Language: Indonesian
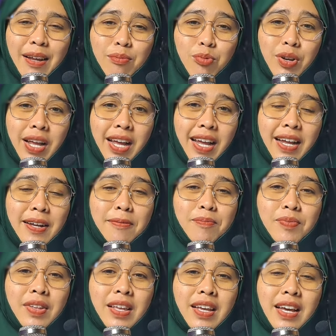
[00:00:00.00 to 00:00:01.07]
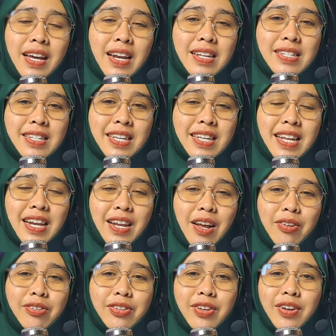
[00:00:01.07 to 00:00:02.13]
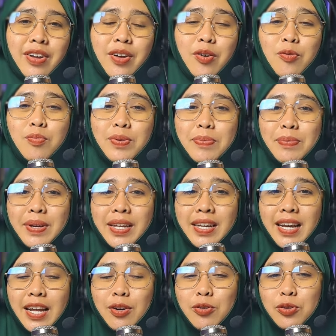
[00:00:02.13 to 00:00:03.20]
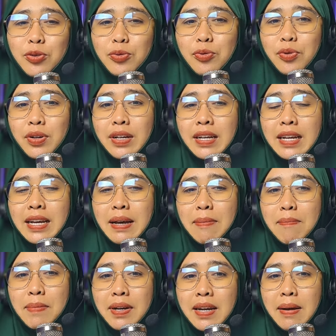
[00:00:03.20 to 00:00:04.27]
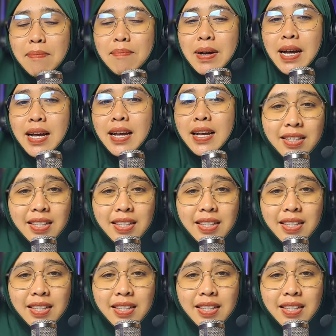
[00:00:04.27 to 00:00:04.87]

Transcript: Alhamdulillah, rezeki dari Allah Umi berikan untuk menambah